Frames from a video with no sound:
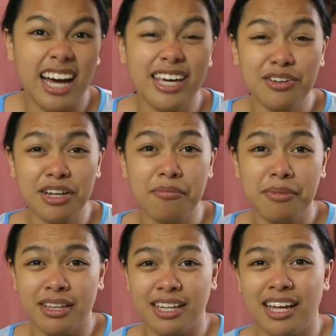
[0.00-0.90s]
ayaw
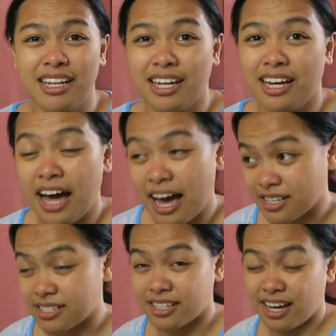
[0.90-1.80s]
namin na ng
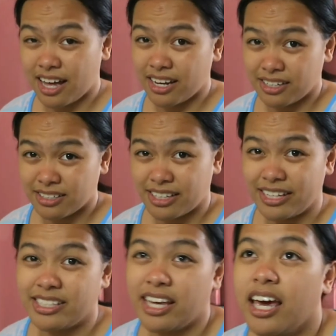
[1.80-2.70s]
askal.
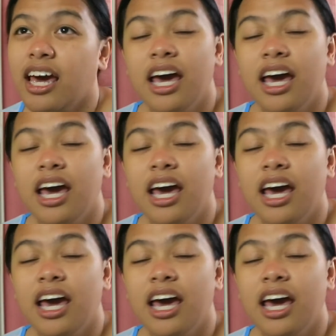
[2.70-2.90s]
Kasi,